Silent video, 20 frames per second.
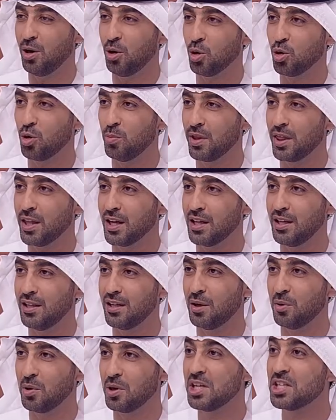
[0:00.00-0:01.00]
الحكومه
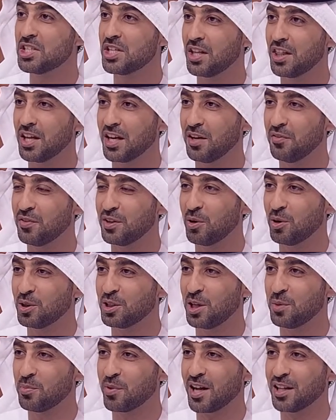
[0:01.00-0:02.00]
الذكيه وكل شيء ذكي في دوله
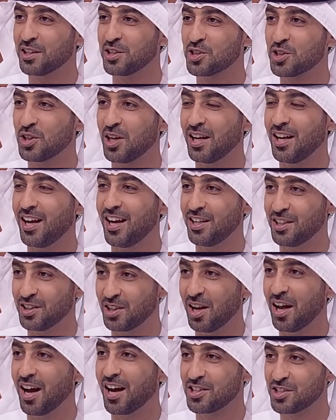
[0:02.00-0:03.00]
الامارات ان شاء الله هاي
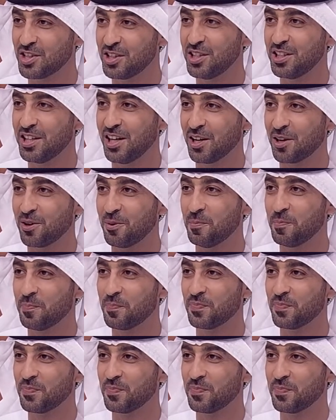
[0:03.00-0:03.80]
انطلاقه جديده لكم